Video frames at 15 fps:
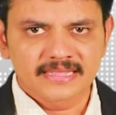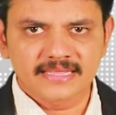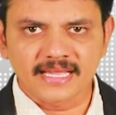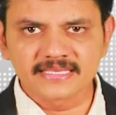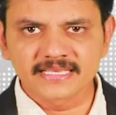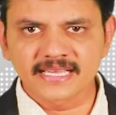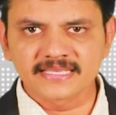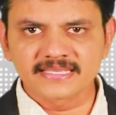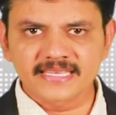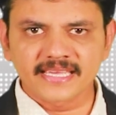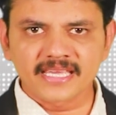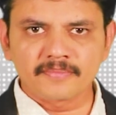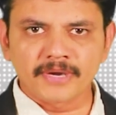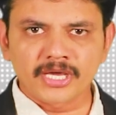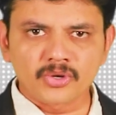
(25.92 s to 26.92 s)
తాజాగా
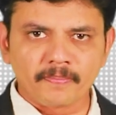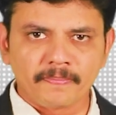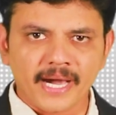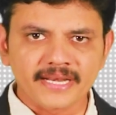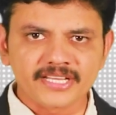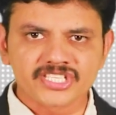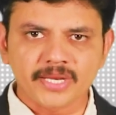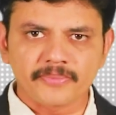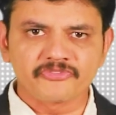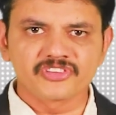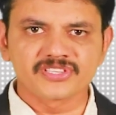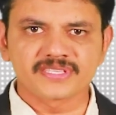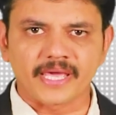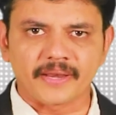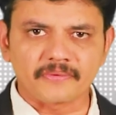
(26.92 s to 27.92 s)
జగన్ మరో భారీ స్టెప్
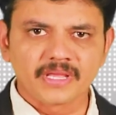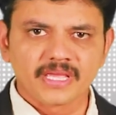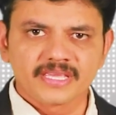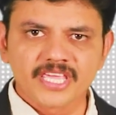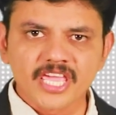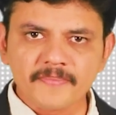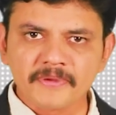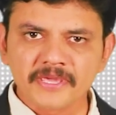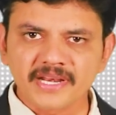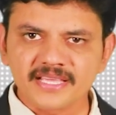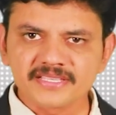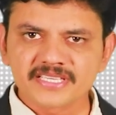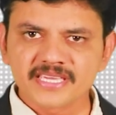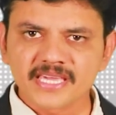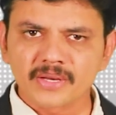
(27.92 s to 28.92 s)
వేశారు ఏపీ
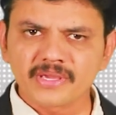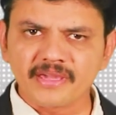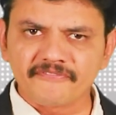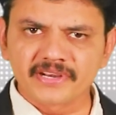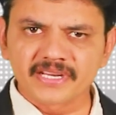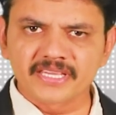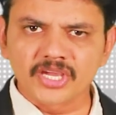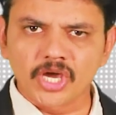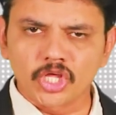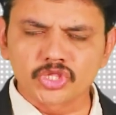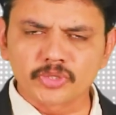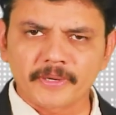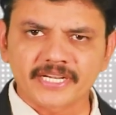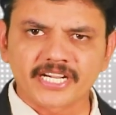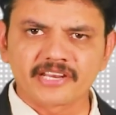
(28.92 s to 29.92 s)
రాజకీయాలు ఎవరికీ
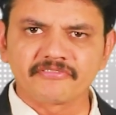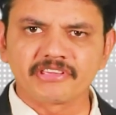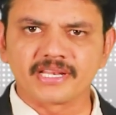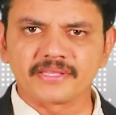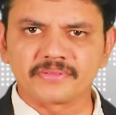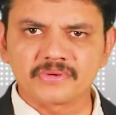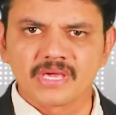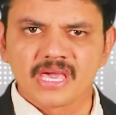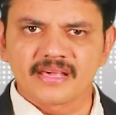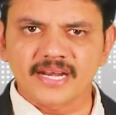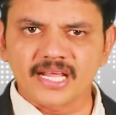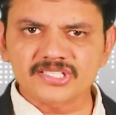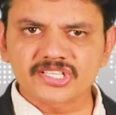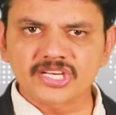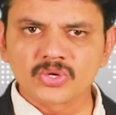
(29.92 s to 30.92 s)
అంతుపట్టడమే లేదు
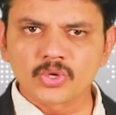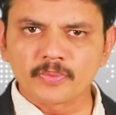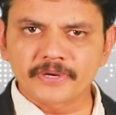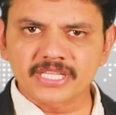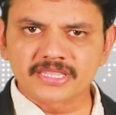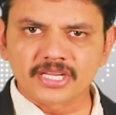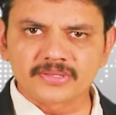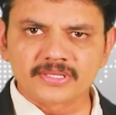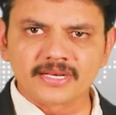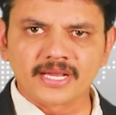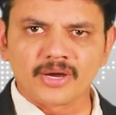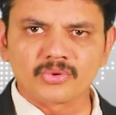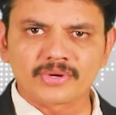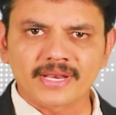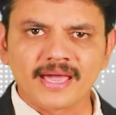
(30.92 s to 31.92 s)
రాష్ట్రంలో
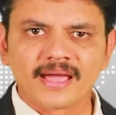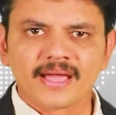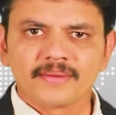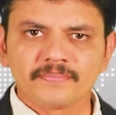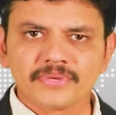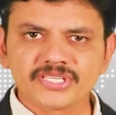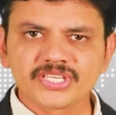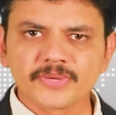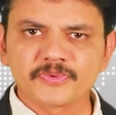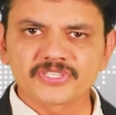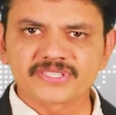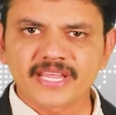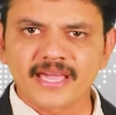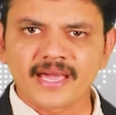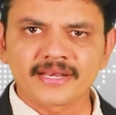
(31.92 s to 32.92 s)
ప్రత్యర్థులుగా ఉన్న బీజేపీ
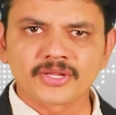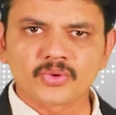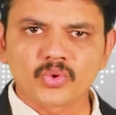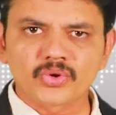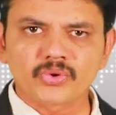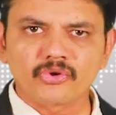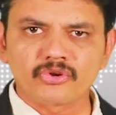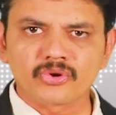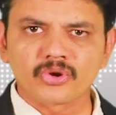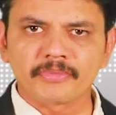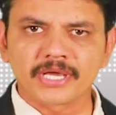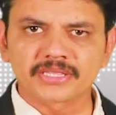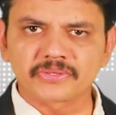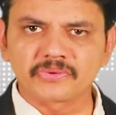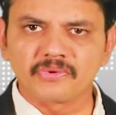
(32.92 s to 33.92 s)
స్నేహాన్ని కోరుకోవడంలో
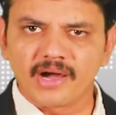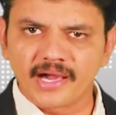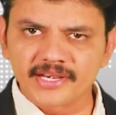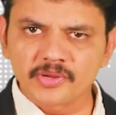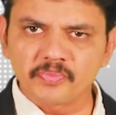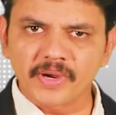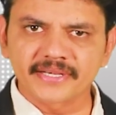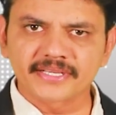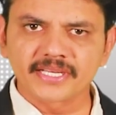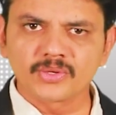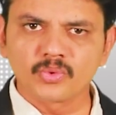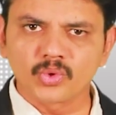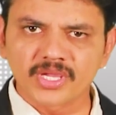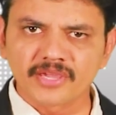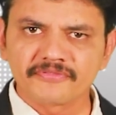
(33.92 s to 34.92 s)
మాత్రం అన్ని
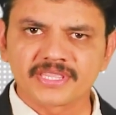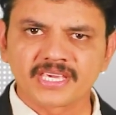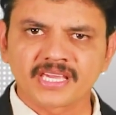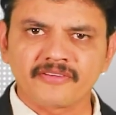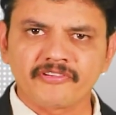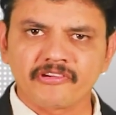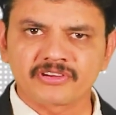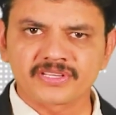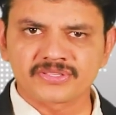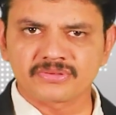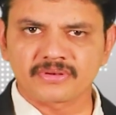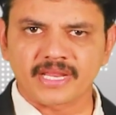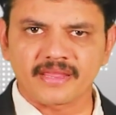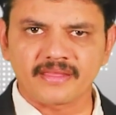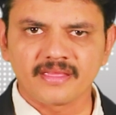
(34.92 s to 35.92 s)
పార్టీలు ఒకే విధంగా
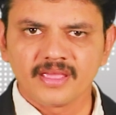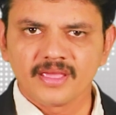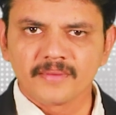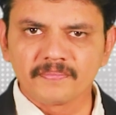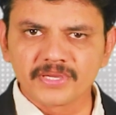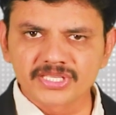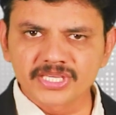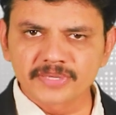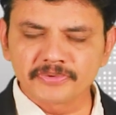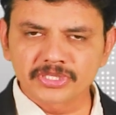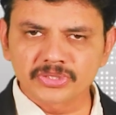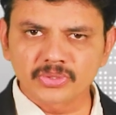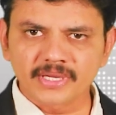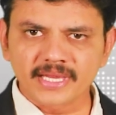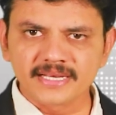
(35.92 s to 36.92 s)
వ్యవహరిస్తున్నాయి
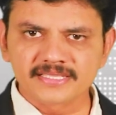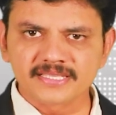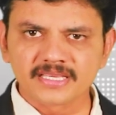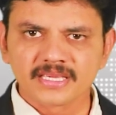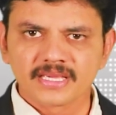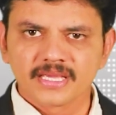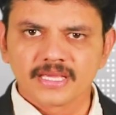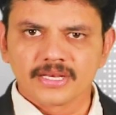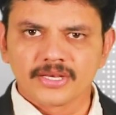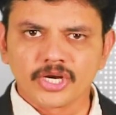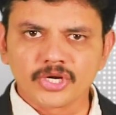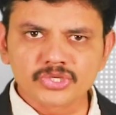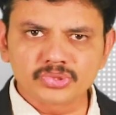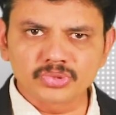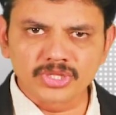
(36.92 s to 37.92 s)
బీజేపీతో కలిసి
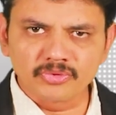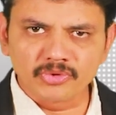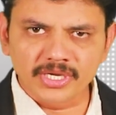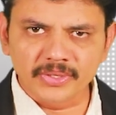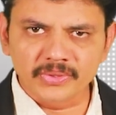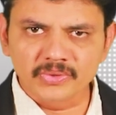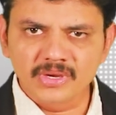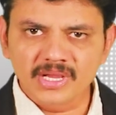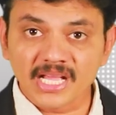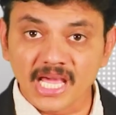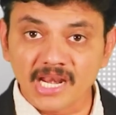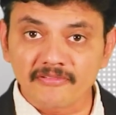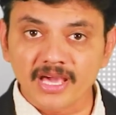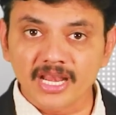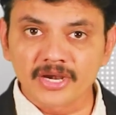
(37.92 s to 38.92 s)
నడుస్తుంది ఒకరు
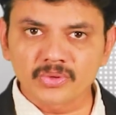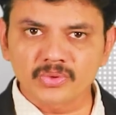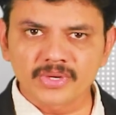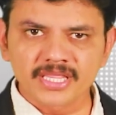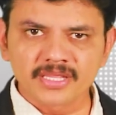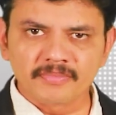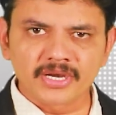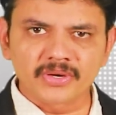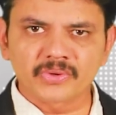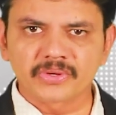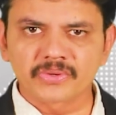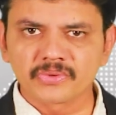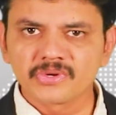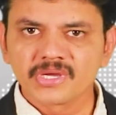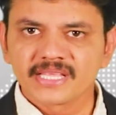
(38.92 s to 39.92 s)
కలవాలనుకున్నది
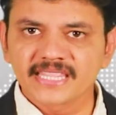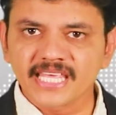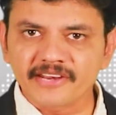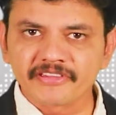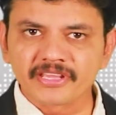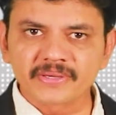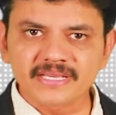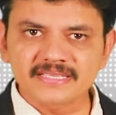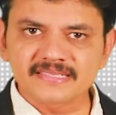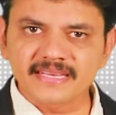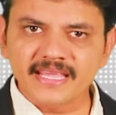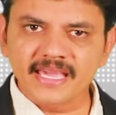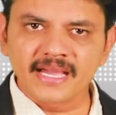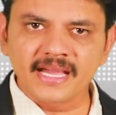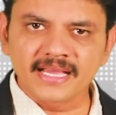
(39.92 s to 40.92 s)
మరొకరు తెర వెనుక
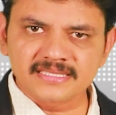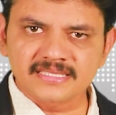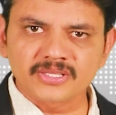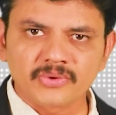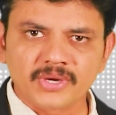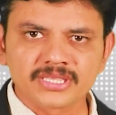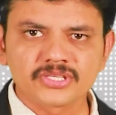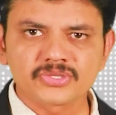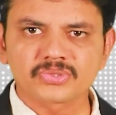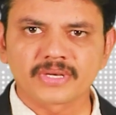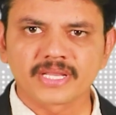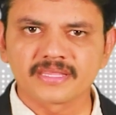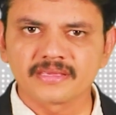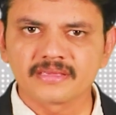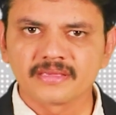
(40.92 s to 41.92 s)
స్నేహ హస్తం
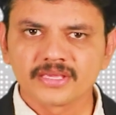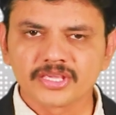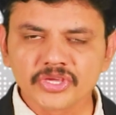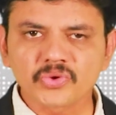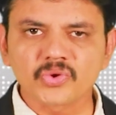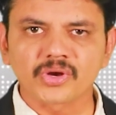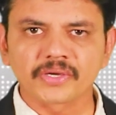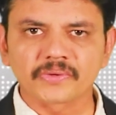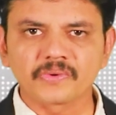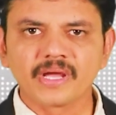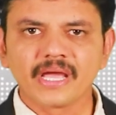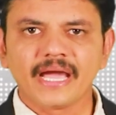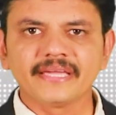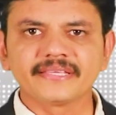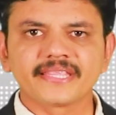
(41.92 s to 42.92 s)
అందిస్తున్నది ఇంకొకరు
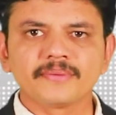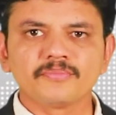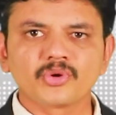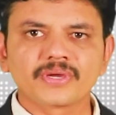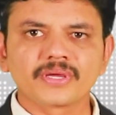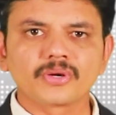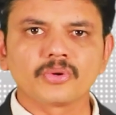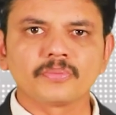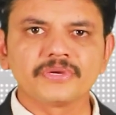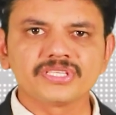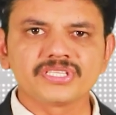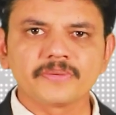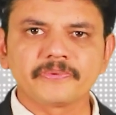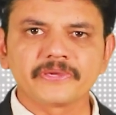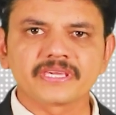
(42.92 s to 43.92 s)
అయితే ముగ్గురిలో
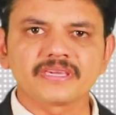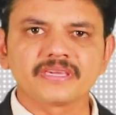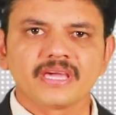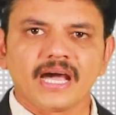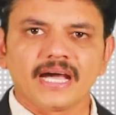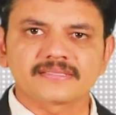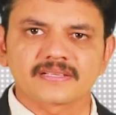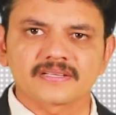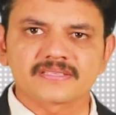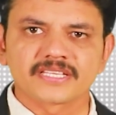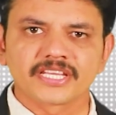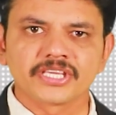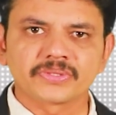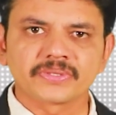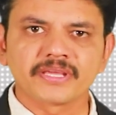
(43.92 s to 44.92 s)
బీజేపీకి అసలు
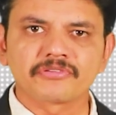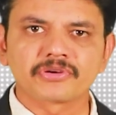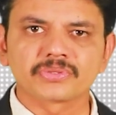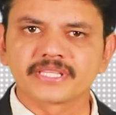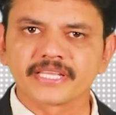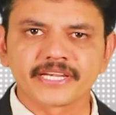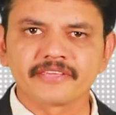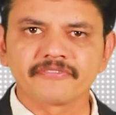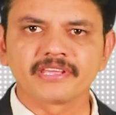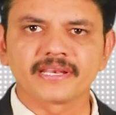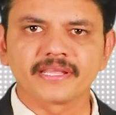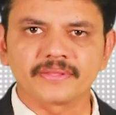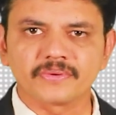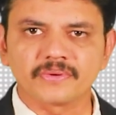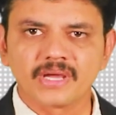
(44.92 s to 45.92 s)
స్నేహితుడు ఎవరో తెలియడమే
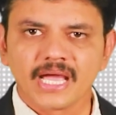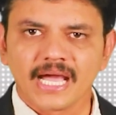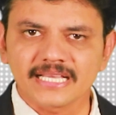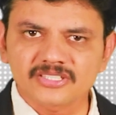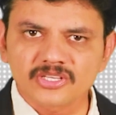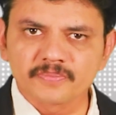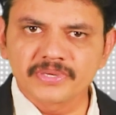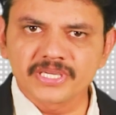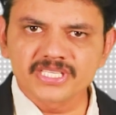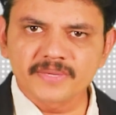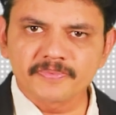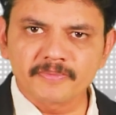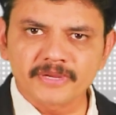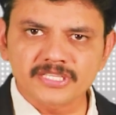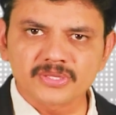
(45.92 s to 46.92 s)
లేదు అసలు
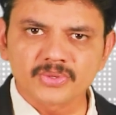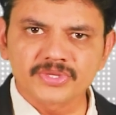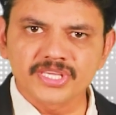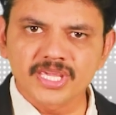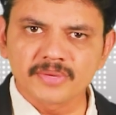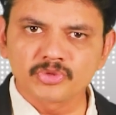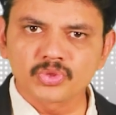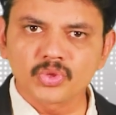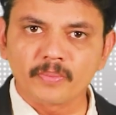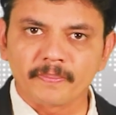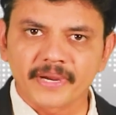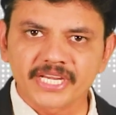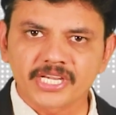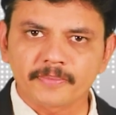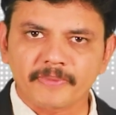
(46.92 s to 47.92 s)
బీజేపీ మనసులో ఏముందో
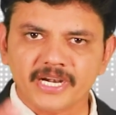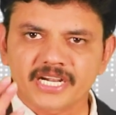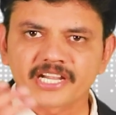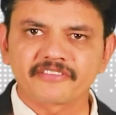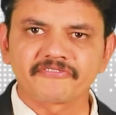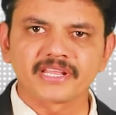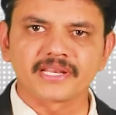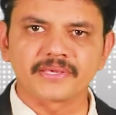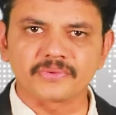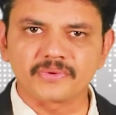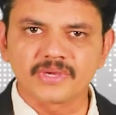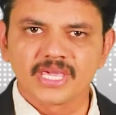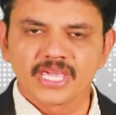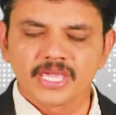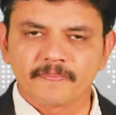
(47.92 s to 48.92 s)
బయట పడటమే లేదు
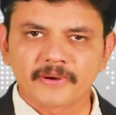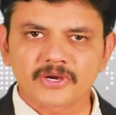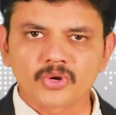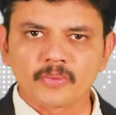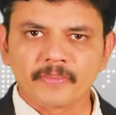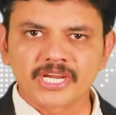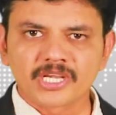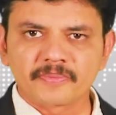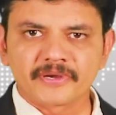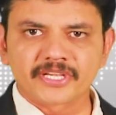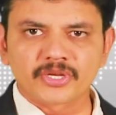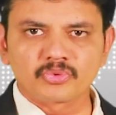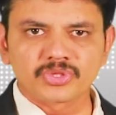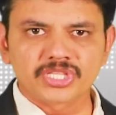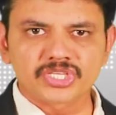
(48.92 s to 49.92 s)
ఇప్పట్లో బయట
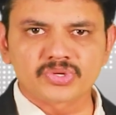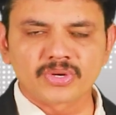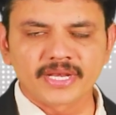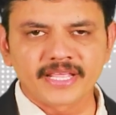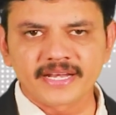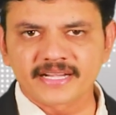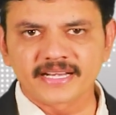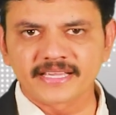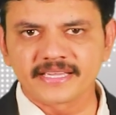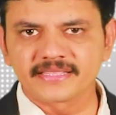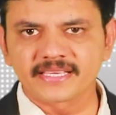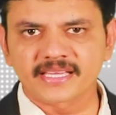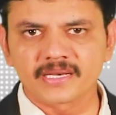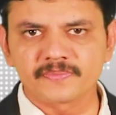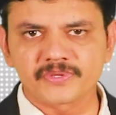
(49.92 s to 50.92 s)
పెట్టే ఉద్దేశం లేనట్లుగా
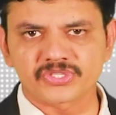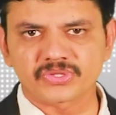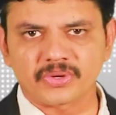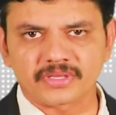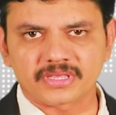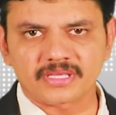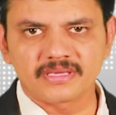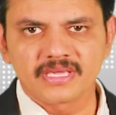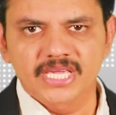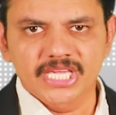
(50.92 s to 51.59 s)
అయితే కనిపిస్తోంది